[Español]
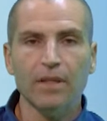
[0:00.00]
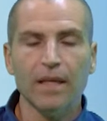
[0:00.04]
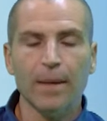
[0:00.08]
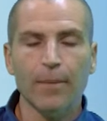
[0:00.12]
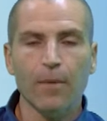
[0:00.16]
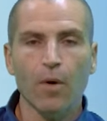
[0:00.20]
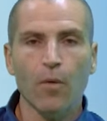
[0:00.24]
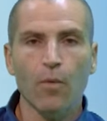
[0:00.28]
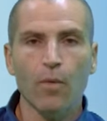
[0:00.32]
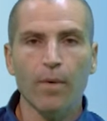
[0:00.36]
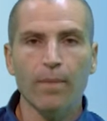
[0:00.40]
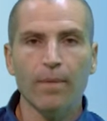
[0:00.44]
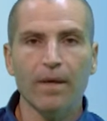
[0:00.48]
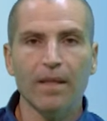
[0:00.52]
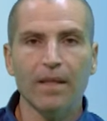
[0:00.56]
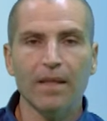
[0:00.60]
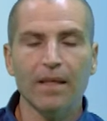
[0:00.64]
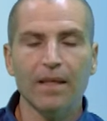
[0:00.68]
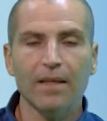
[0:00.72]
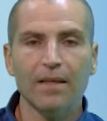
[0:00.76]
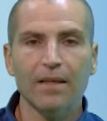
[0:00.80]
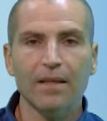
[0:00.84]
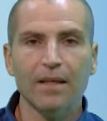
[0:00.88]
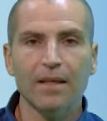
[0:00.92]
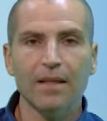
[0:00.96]
Estamos muy
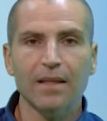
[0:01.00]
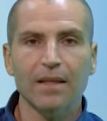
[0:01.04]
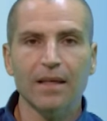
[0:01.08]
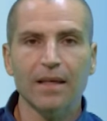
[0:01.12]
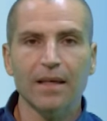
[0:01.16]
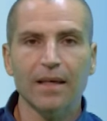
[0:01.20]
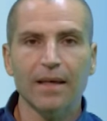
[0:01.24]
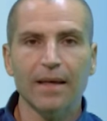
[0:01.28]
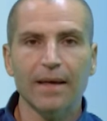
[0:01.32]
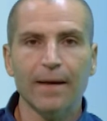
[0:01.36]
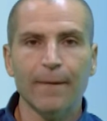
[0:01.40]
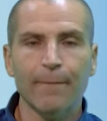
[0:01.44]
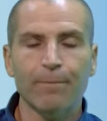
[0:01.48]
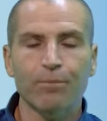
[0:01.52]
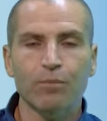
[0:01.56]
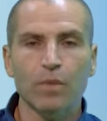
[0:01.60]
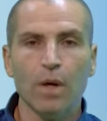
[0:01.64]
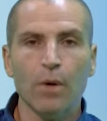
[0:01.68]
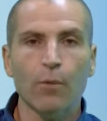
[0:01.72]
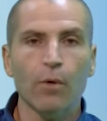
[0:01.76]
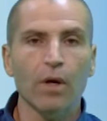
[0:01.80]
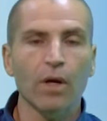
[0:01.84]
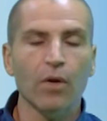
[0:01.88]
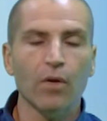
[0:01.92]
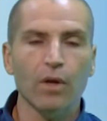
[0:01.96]
pendientes
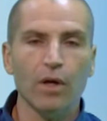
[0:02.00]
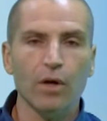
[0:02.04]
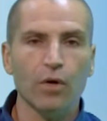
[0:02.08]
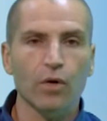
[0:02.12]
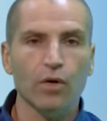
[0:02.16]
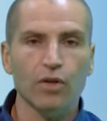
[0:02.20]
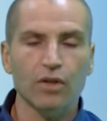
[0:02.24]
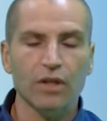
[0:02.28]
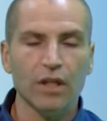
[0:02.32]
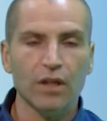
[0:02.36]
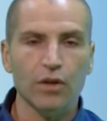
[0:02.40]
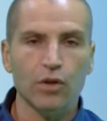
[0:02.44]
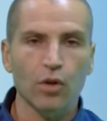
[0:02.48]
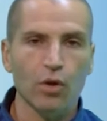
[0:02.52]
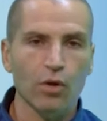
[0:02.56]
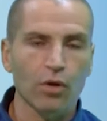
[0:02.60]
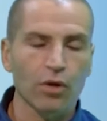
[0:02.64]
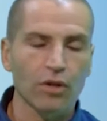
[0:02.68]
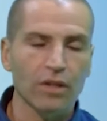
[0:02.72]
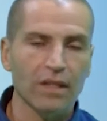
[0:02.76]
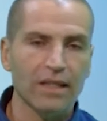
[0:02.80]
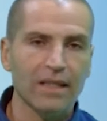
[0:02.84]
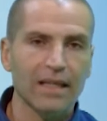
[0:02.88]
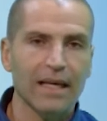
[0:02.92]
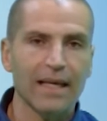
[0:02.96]
de, bueno, de conocer todos
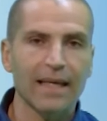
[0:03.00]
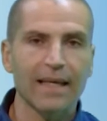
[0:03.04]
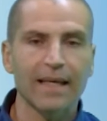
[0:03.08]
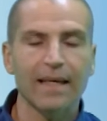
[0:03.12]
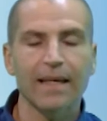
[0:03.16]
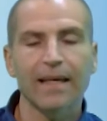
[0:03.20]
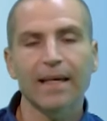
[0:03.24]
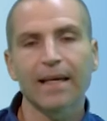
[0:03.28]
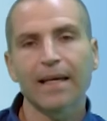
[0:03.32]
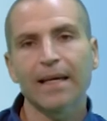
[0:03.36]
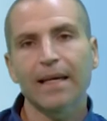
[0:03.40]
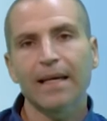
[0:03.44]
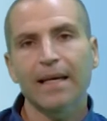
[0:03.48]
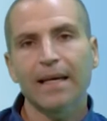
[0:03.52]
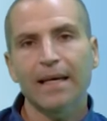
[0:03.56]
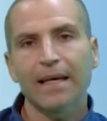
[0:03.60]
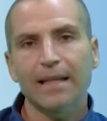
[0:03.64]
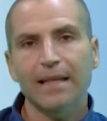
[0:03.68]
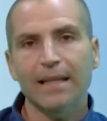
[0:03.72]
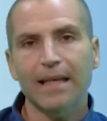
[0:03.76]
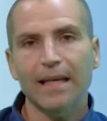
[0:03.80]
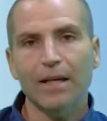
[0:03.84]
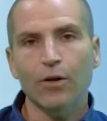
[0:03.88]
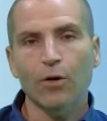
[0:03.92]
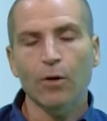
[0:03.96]
los detalles
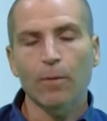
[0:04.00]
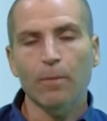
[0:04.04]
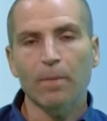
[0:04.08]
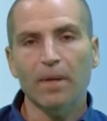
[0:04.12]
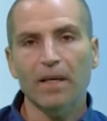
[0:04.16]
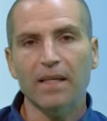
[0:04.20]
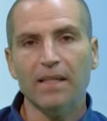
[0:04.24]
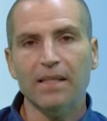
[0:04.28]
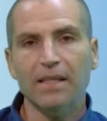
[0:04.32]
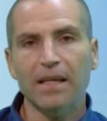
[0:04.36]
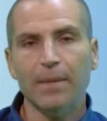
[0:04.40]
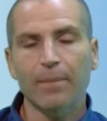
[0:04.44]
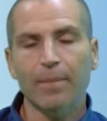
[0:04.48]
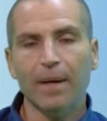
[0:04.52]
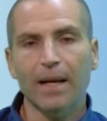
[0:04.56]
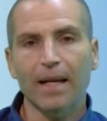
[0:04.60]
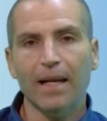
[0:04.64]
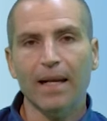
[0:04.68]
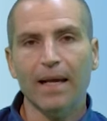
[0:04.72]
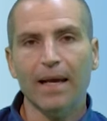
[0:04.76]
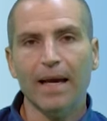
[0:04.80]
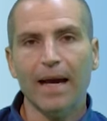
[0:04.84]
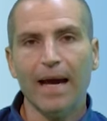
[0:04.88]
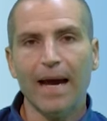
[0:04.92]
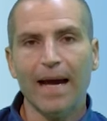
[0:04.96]
de los
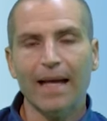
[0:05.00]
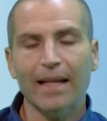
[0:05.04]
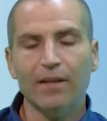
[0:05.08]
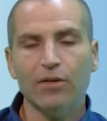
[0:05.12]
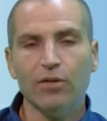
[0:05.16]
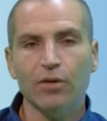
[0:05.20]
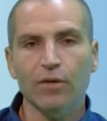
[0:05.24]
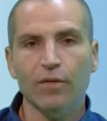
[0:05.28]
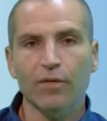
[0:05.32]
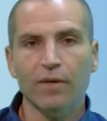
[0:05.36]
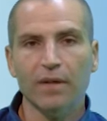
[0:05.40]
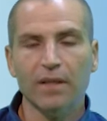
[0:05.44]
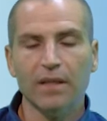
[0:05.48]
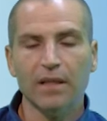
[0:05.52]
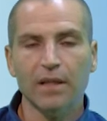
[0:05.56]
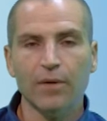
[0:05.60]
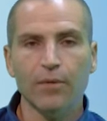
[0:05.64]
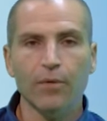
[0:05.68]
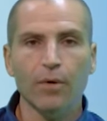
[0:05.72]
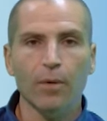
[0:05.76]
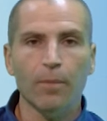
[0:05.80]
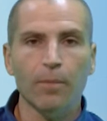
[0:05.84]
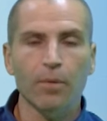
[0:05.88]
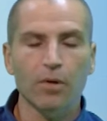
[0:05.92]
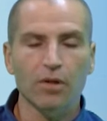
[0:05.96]
principales actos
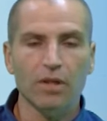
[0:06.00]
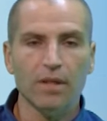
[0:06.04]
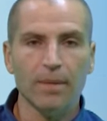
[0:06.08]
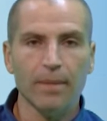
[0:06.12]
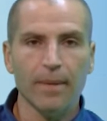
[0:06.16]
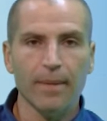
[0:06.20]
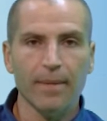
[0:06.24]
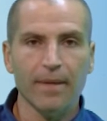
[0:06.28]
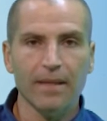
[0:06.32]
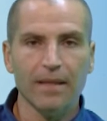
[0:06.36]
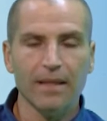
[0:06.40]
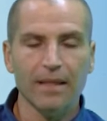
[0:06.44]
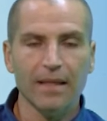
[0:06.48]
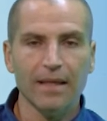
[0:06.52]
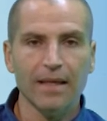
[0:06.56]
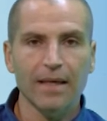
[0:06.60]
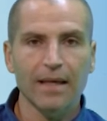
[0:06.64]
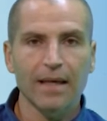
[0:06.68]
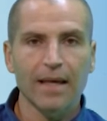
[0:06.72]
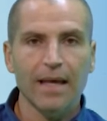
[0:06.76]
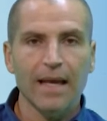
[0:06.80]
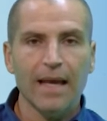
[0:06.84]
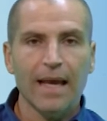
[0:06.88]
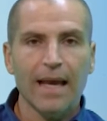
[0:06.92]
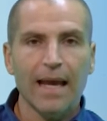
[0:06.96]
festivos
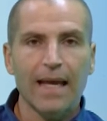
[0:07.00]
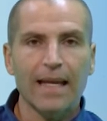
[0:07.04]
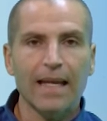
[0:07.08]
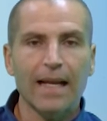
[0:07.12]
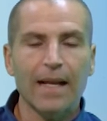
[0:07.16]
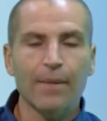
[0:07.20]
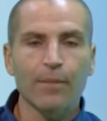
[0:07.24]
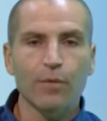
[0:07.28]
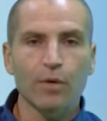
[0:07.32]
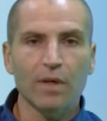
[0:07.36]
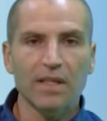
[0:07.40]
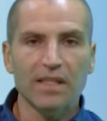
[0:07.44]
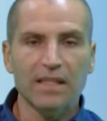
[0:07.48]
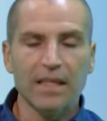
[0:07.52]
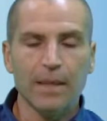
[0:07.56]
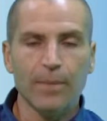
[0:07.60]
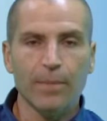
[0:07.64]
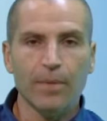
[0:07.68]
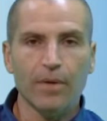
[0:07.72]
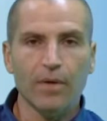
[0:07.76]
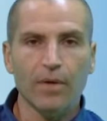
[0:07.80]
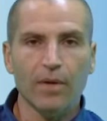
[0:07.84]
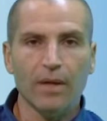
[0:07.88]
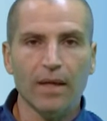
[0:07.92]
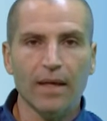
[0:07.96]
próximamente en el
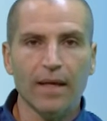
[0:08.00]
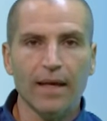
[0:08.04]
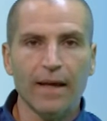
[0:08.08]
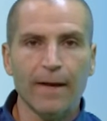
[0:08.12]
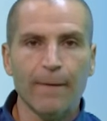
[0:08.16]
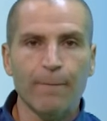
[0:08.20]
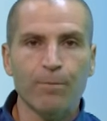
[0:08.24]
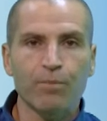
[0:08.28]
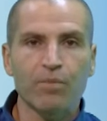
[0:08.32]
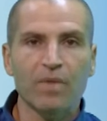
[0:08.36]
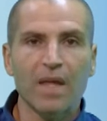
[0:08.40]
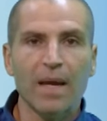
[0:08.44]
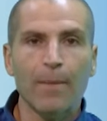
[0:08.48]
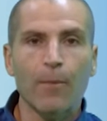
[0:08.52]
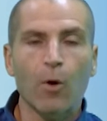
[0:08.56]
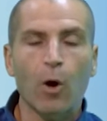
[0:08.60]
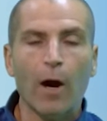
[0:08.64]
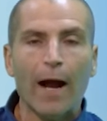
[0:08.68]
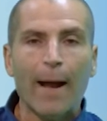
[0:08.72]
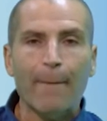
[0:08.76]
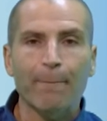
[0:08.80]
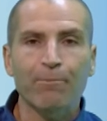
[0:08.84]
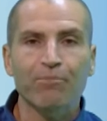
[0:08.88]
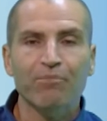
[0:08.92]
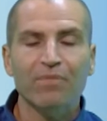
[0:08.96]
municipio de,
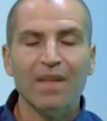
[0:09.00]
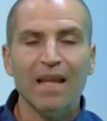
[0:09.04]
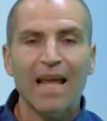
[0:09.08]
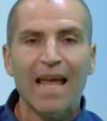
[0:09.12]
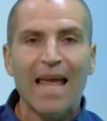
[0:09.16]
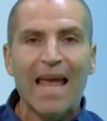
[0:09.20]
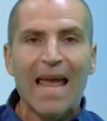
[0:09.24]
Mogán.